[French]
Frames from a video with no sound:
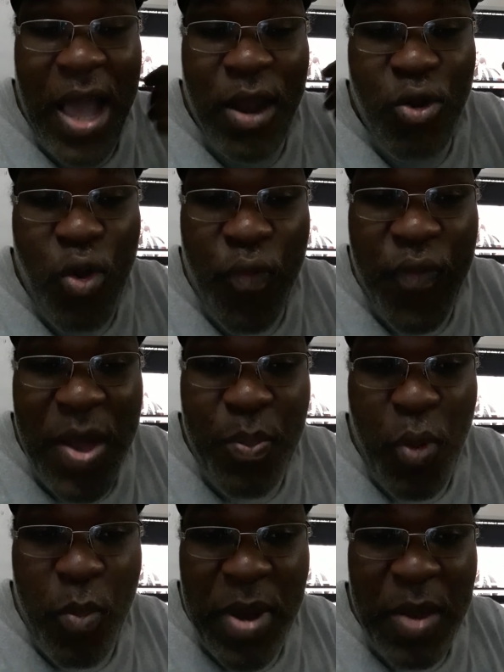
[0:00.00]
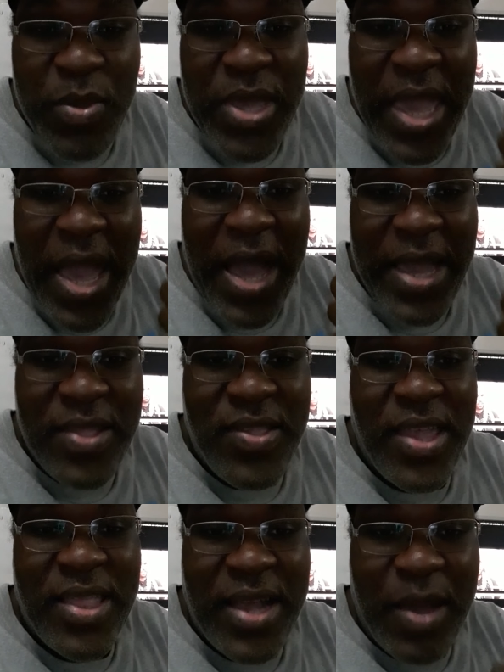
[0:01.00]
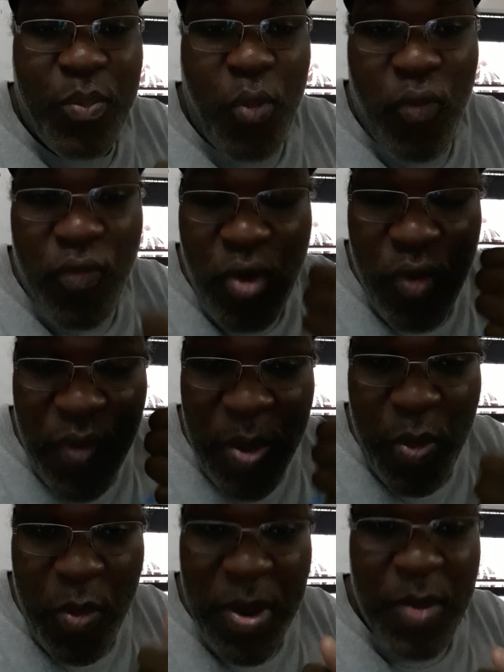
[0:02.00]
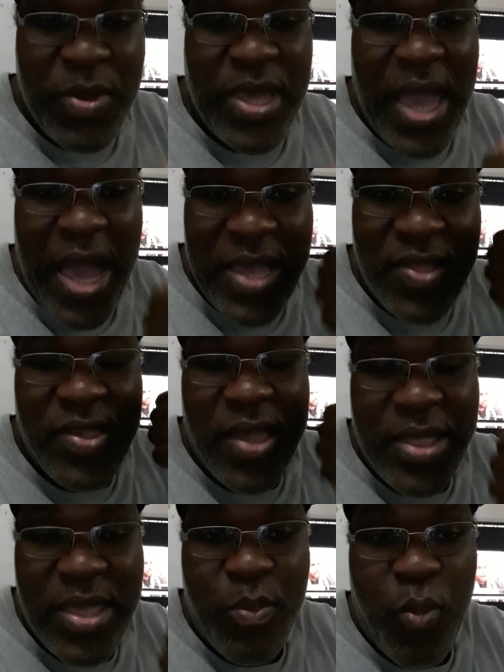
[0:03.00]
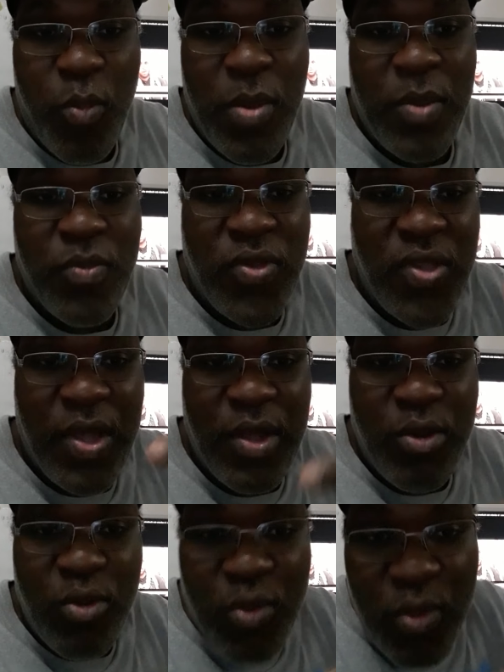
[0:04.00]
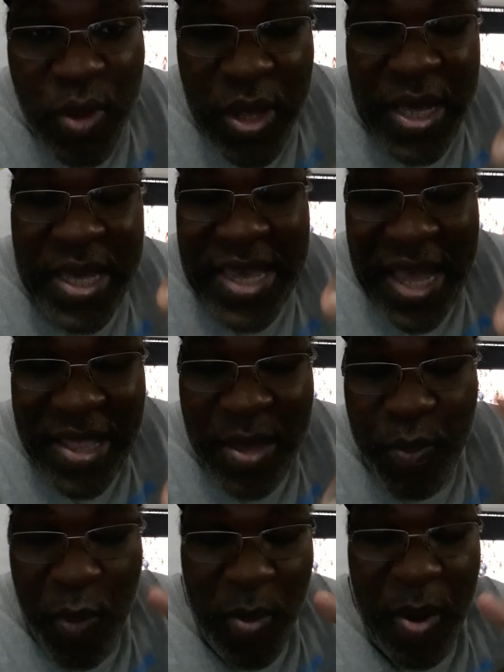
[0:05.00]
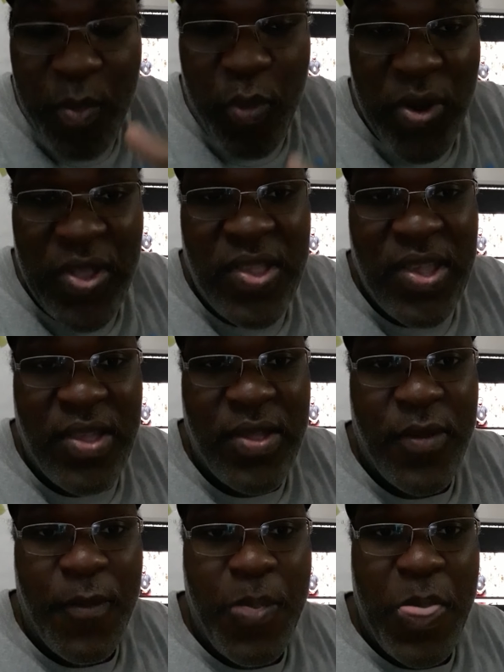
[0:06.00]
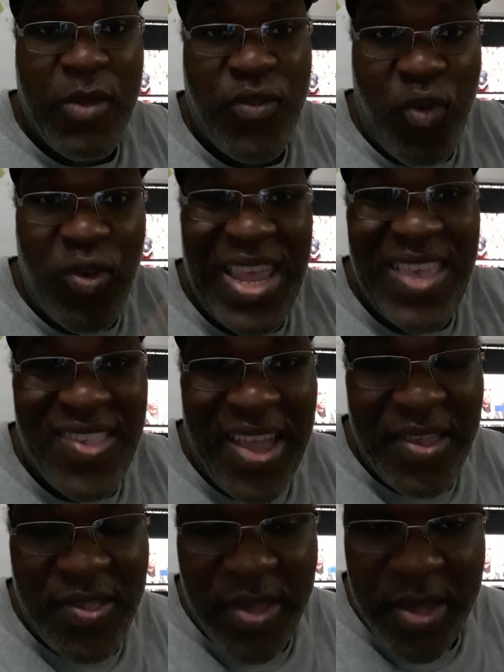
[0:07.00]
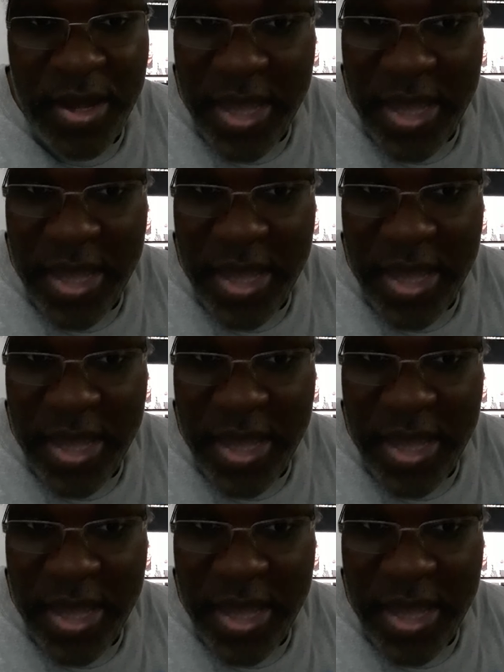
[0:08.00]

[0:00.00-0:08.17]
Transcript: Le vrai problème qu'est Haïti est très pauvre, le vrai problème qu'est Haïti a des problèmes, euh, qui a des problèmes politiques sont les Haïtiens.